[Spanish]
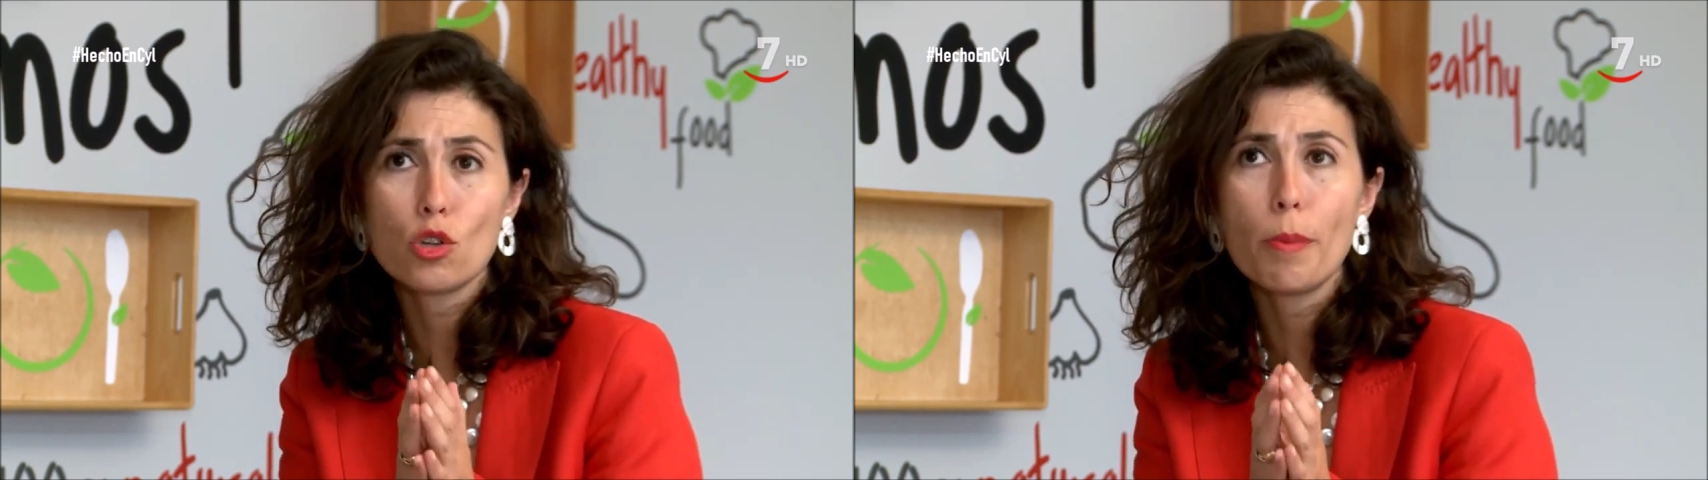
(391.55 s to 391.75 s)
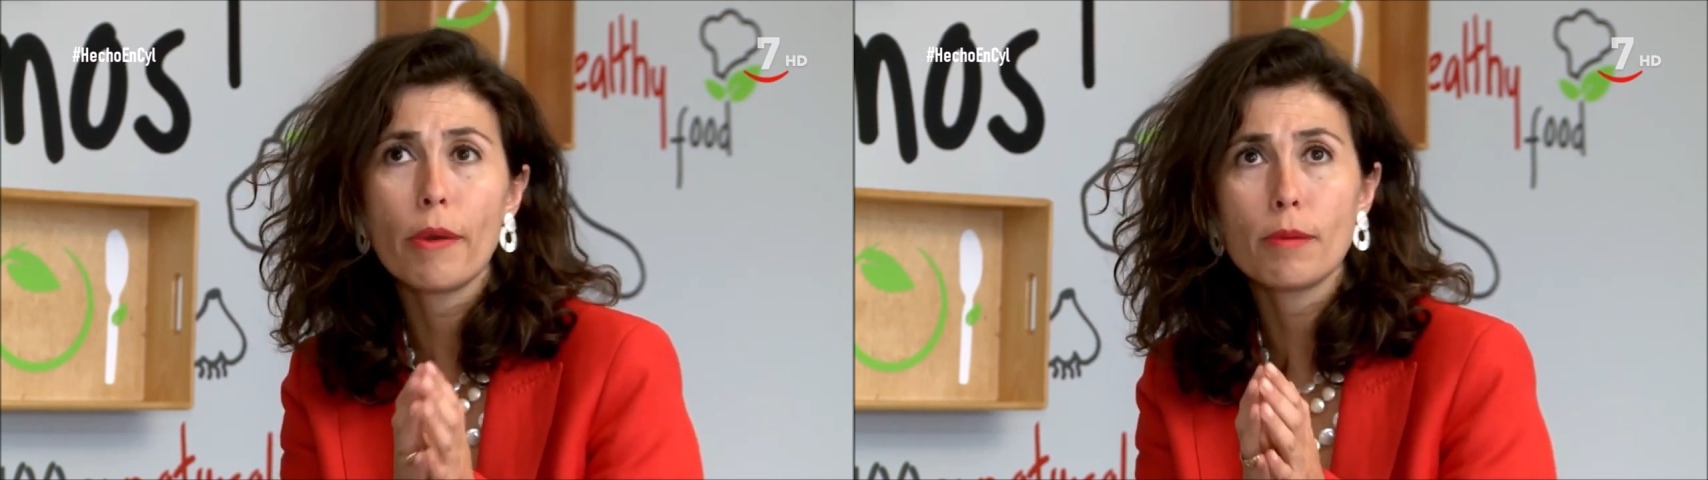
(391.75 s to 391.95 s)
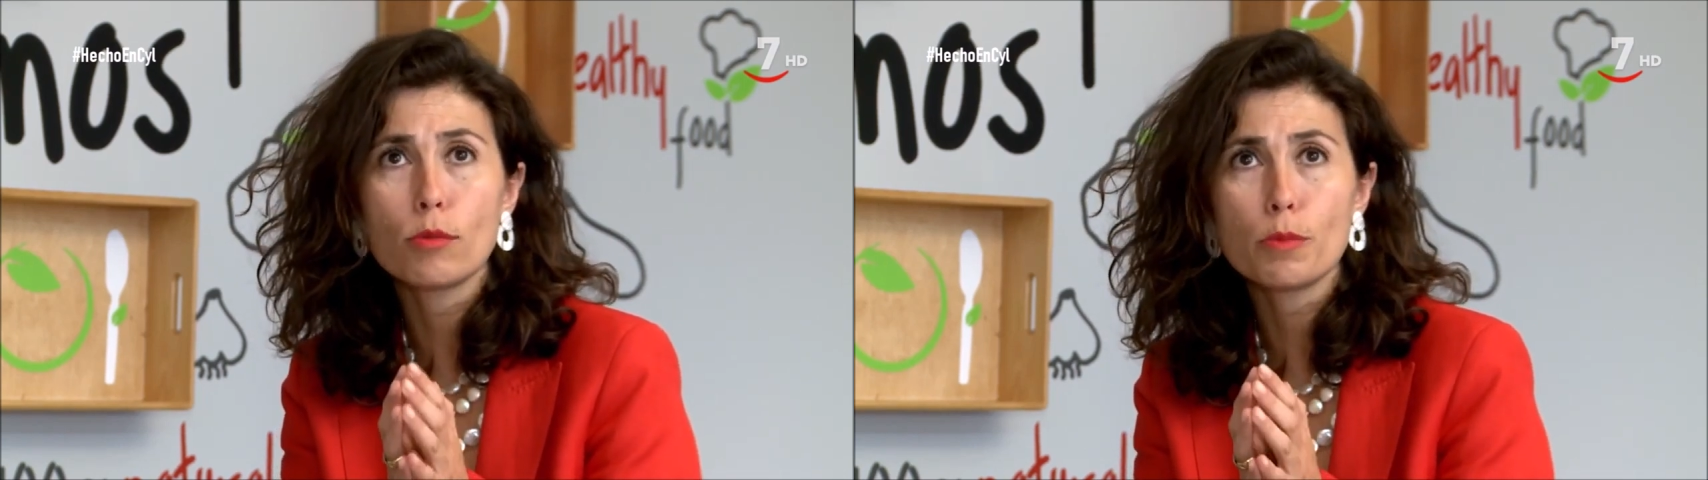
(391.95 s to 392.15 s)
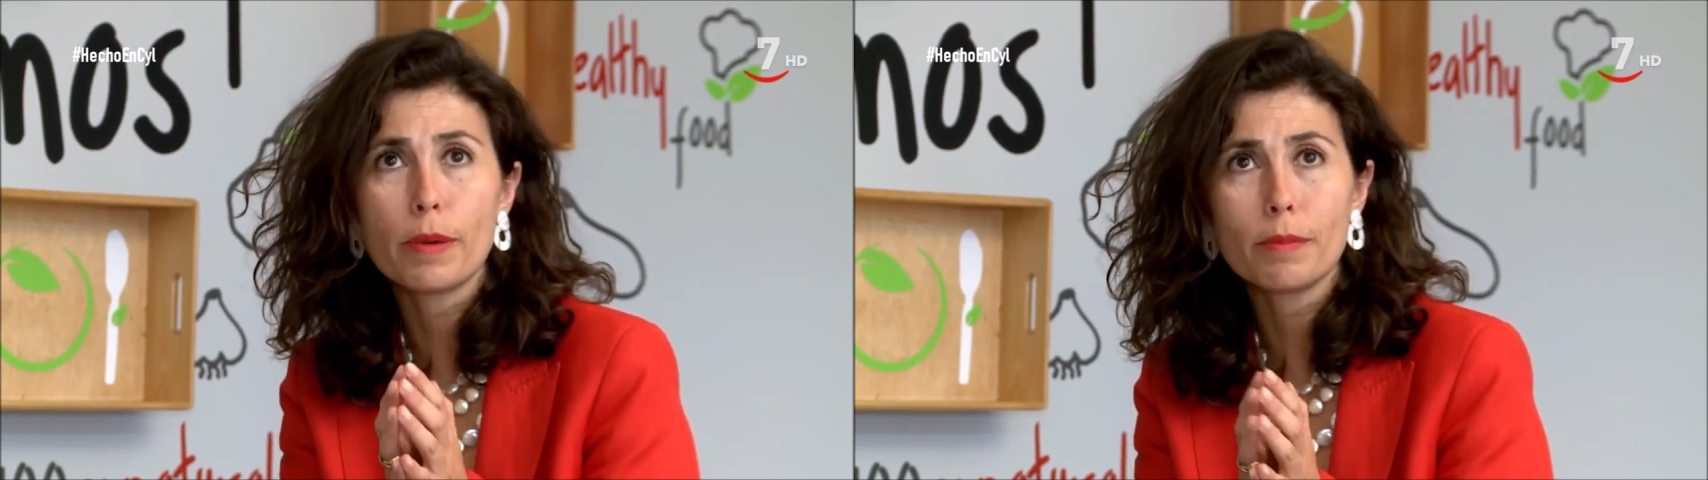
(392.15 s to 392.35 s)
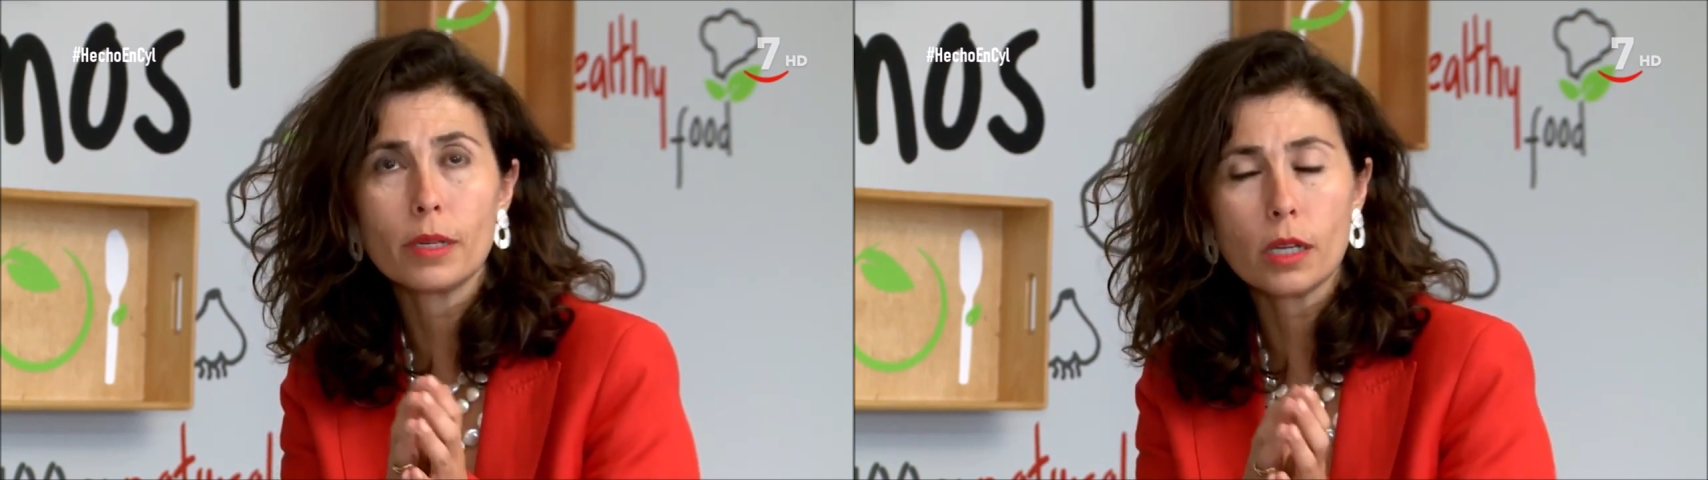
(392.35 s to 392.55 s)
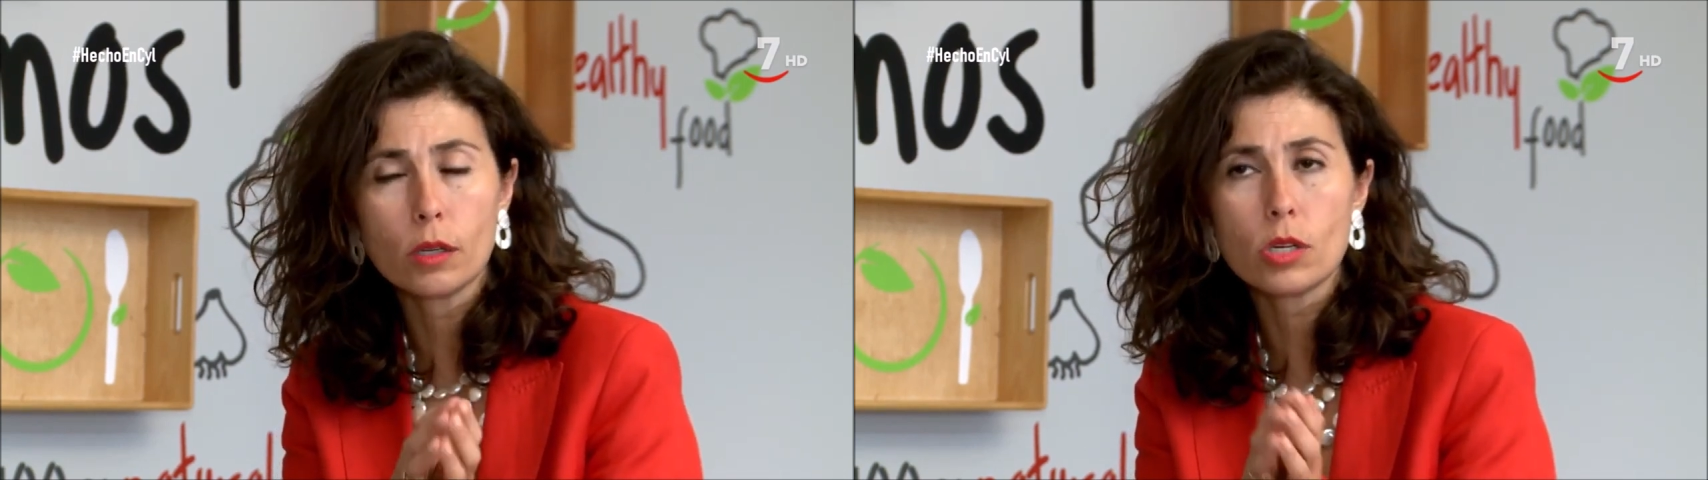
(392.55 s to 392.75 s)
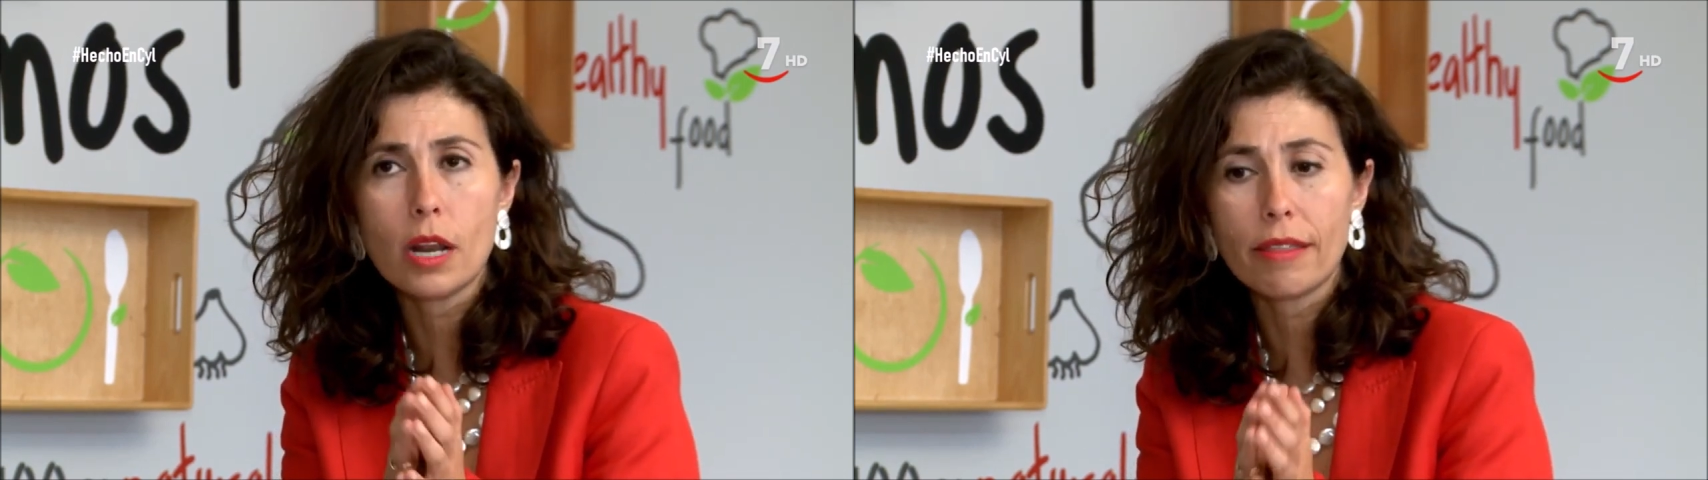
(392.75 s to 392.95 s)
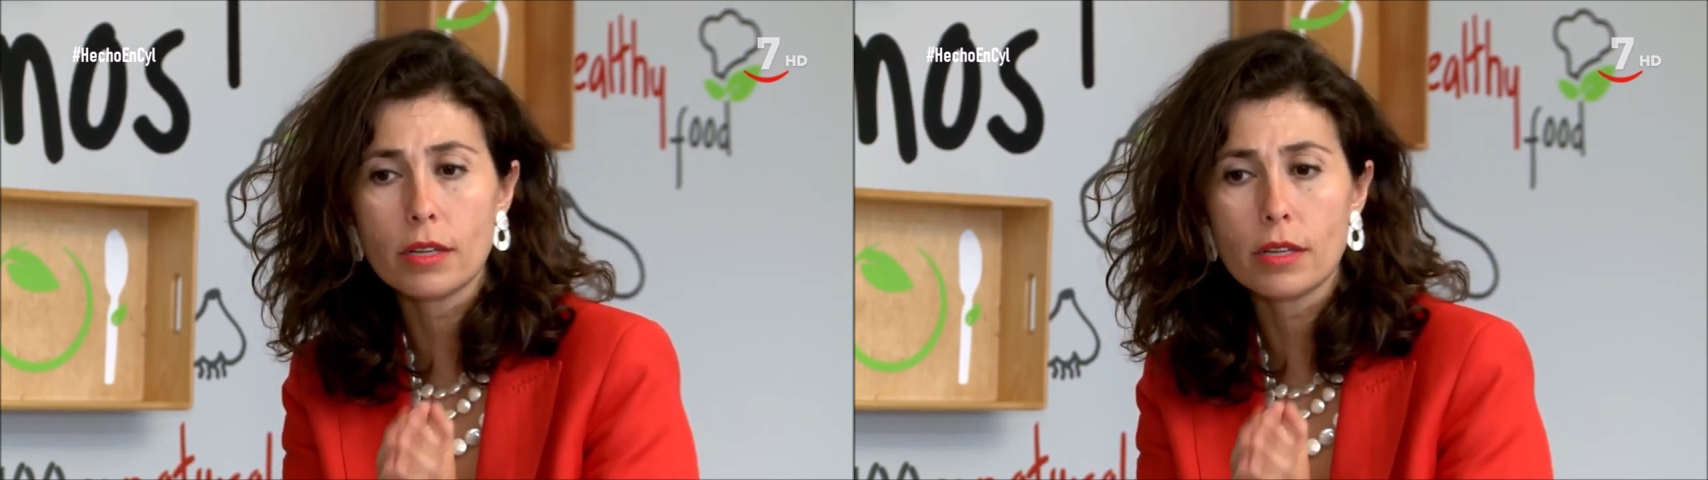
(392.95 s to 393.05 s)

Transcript: no podemos permitirnos en la